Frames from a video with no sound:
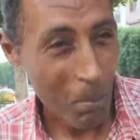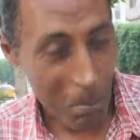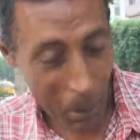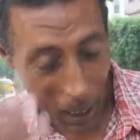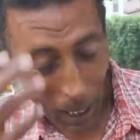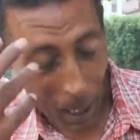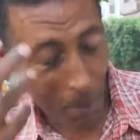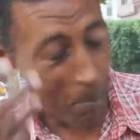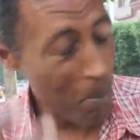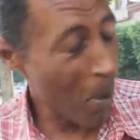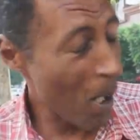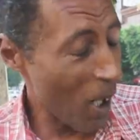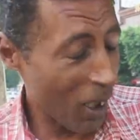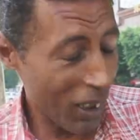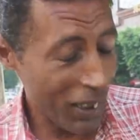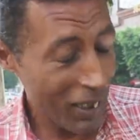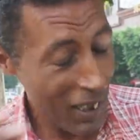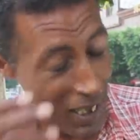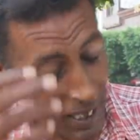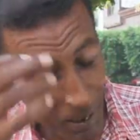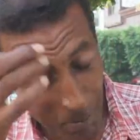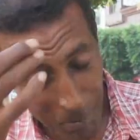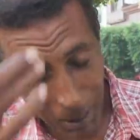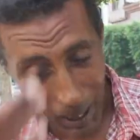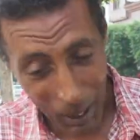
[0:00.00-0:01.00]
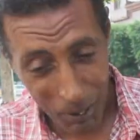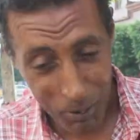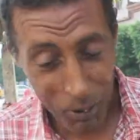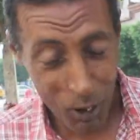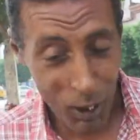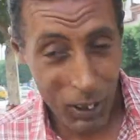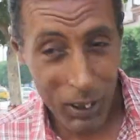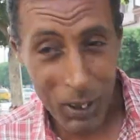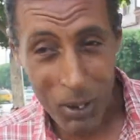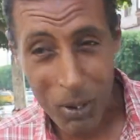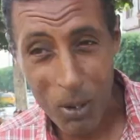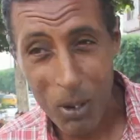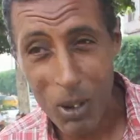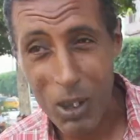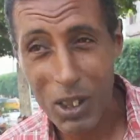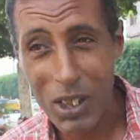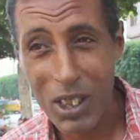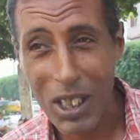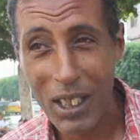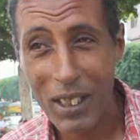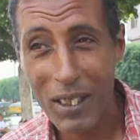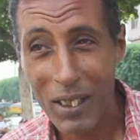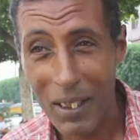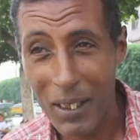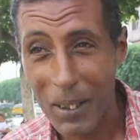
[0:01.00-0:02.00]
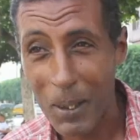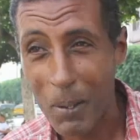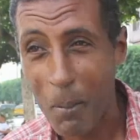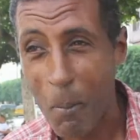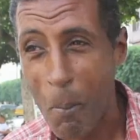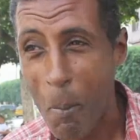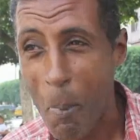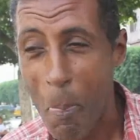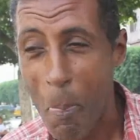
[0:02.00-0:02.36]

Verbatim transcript: عن بعد لازم يعرفوا عليك كل شيء